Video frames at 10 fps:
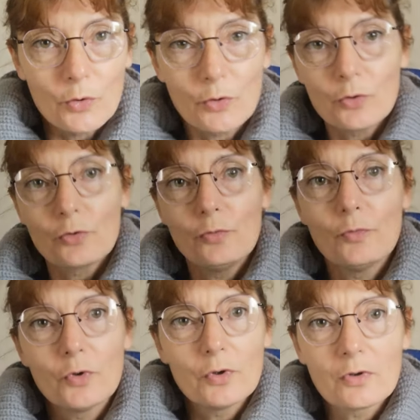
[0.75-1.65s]
Coucou tout
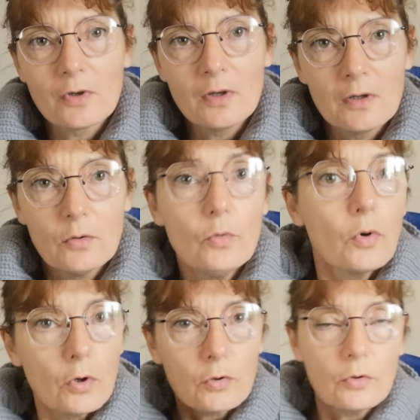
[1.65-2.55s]
le monde,
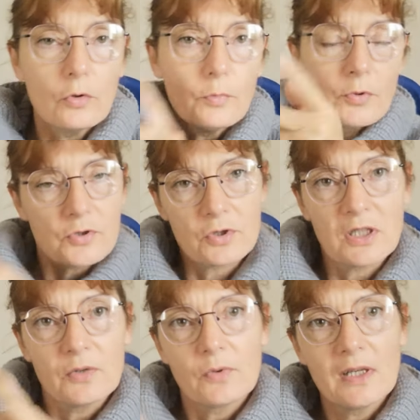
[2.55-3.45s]
ou re-coucou pour ceux
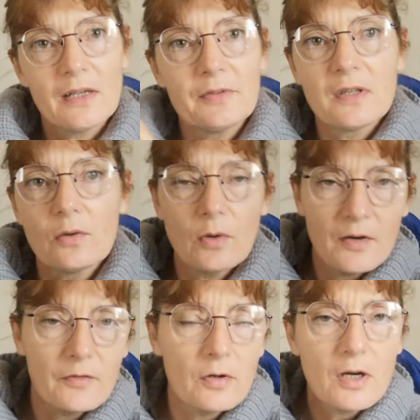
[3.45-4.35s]
qui voient la vidéo
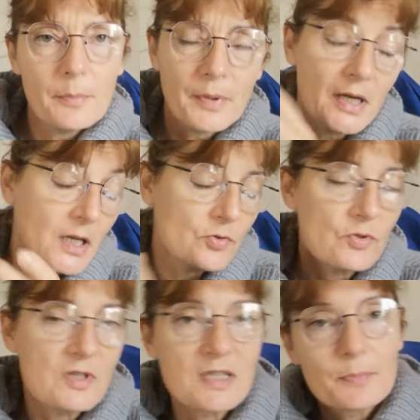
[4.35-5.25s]
avant, après, je
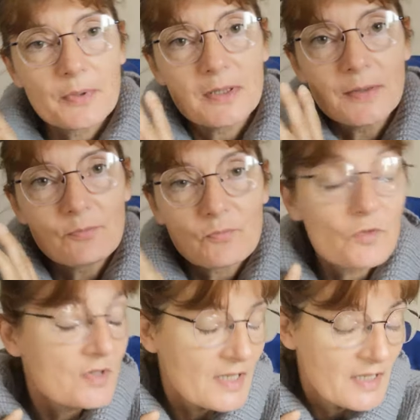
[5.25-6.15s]
ne sais pas, je
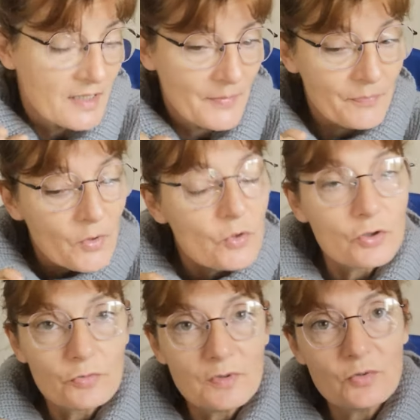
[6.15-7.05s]
ne sais rien.
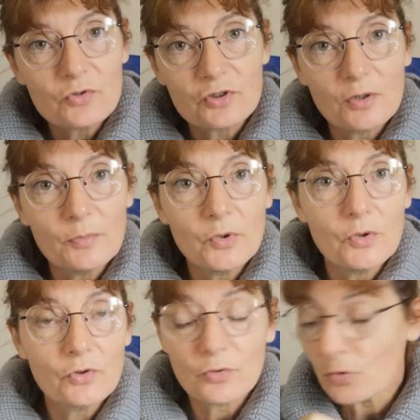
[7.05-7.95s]
Aujourd'hui nous sommes
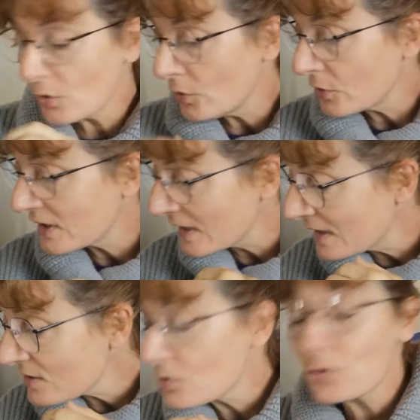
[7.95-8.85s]
euh, donc le
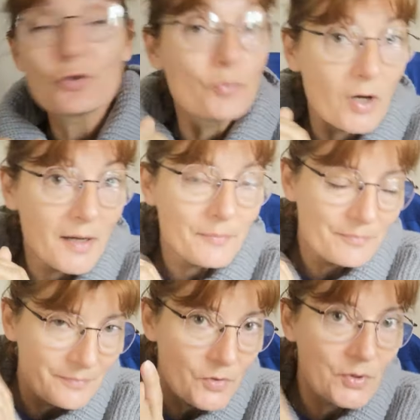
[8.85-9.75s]
15 du mois,
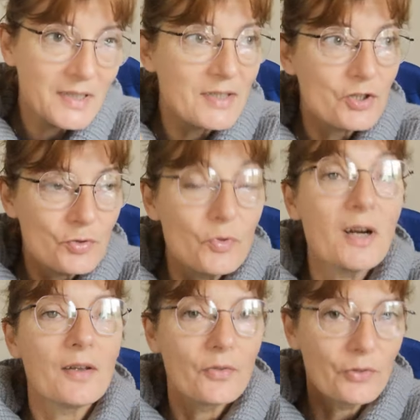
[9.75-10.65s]
le 15 du
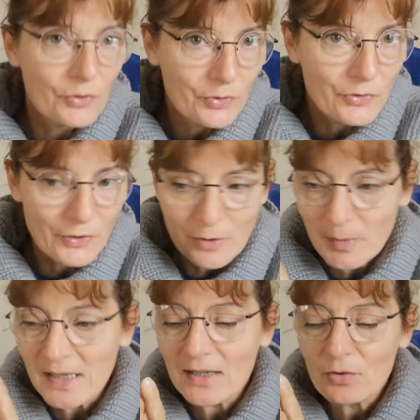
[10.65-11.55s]
mois
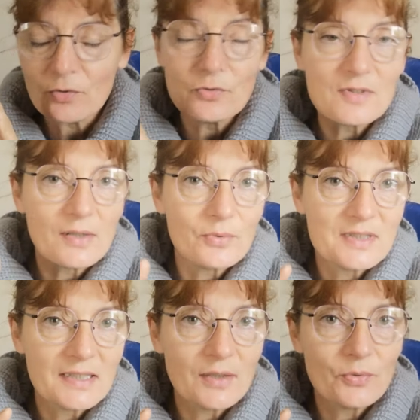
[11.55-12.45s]
d'octobre, et donc nous allons
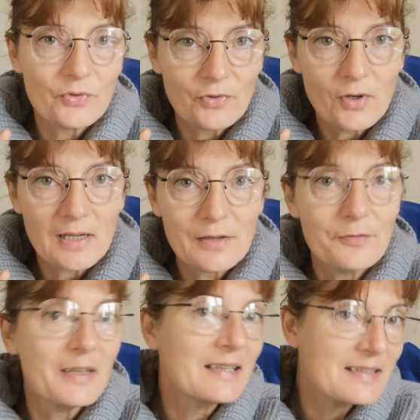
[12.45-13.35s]
tirer au sort les
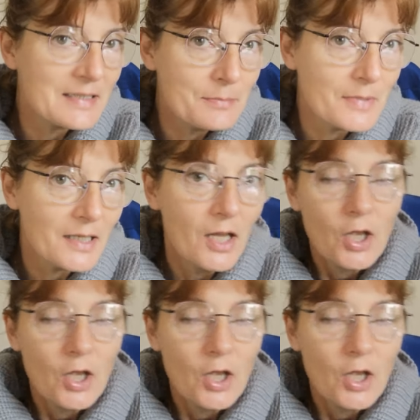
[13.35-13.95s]
victimes